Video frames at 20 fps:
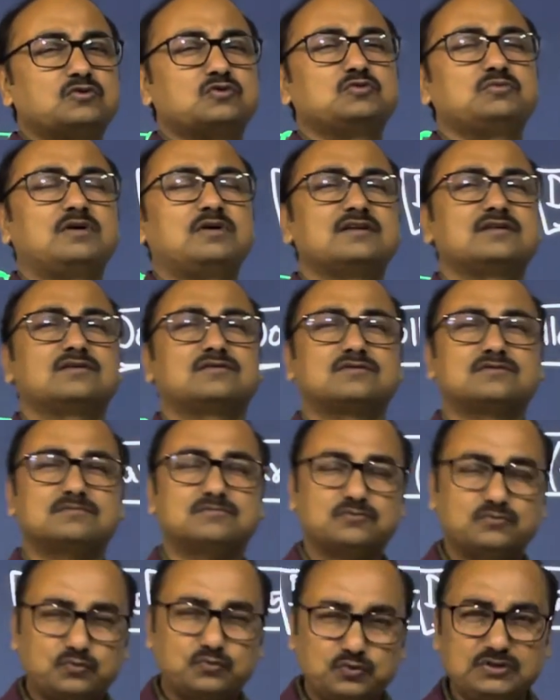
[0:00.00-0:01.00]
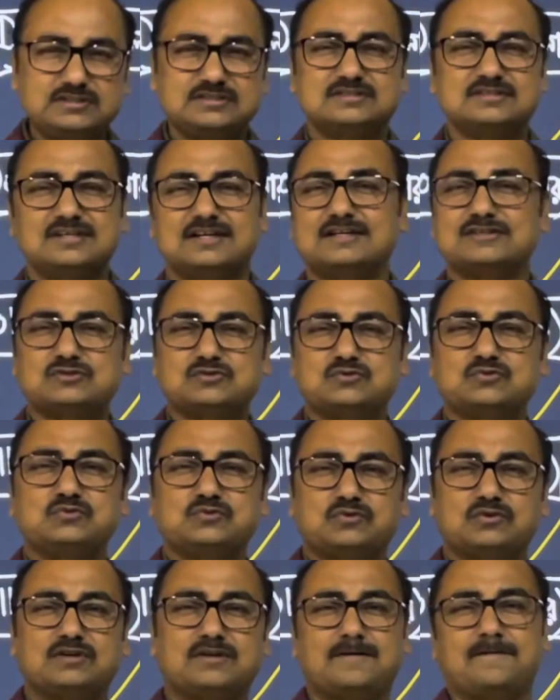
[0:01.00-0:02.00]
তোমার কুইজ থেকে শুরু
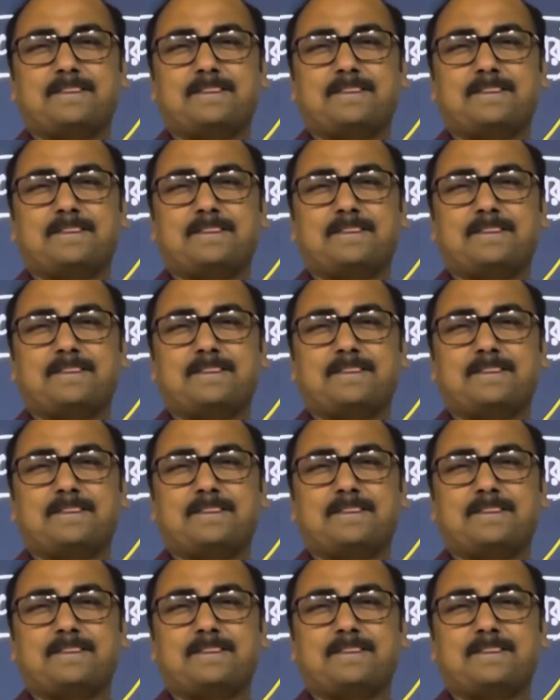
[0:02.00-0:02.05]
করে